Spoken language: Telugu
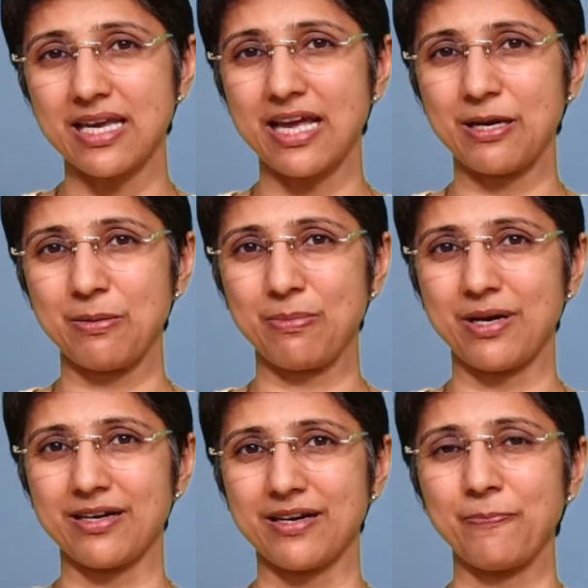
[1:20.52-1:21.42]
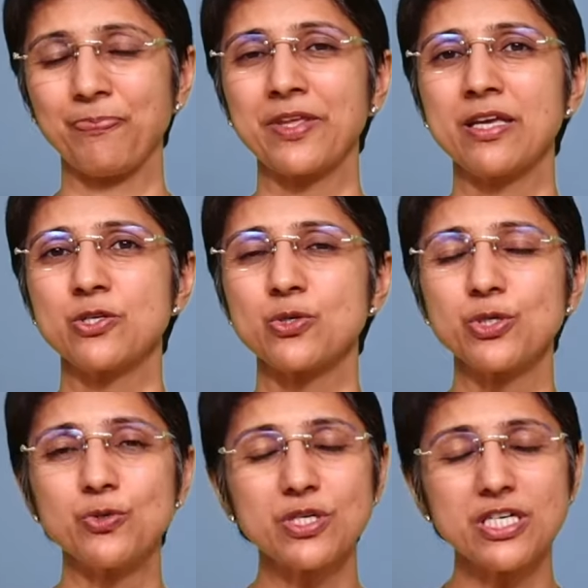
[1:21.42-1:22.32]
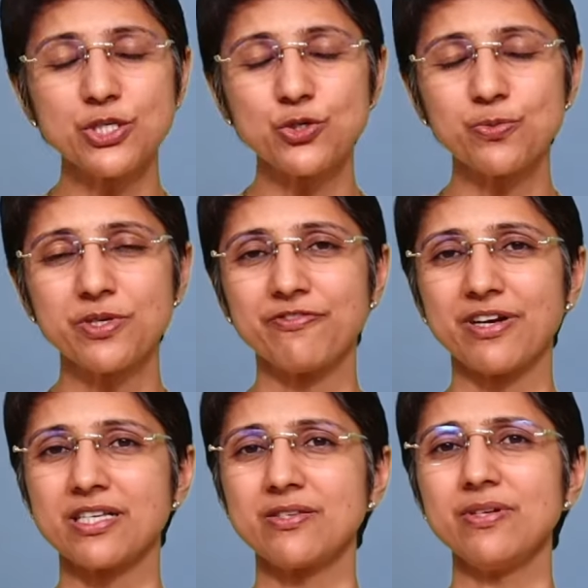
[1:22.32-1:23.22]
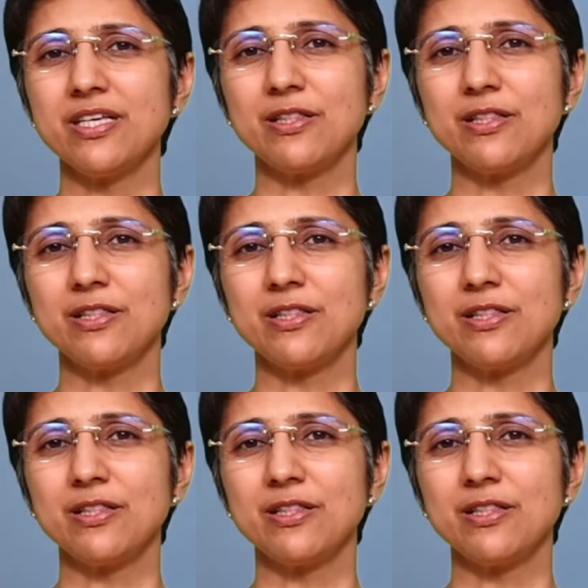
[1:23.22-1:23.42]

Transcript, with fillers: స్కాన్ అనమాట సో న్యూరల్ ట్యూబ్ డిఫెక్ట్స్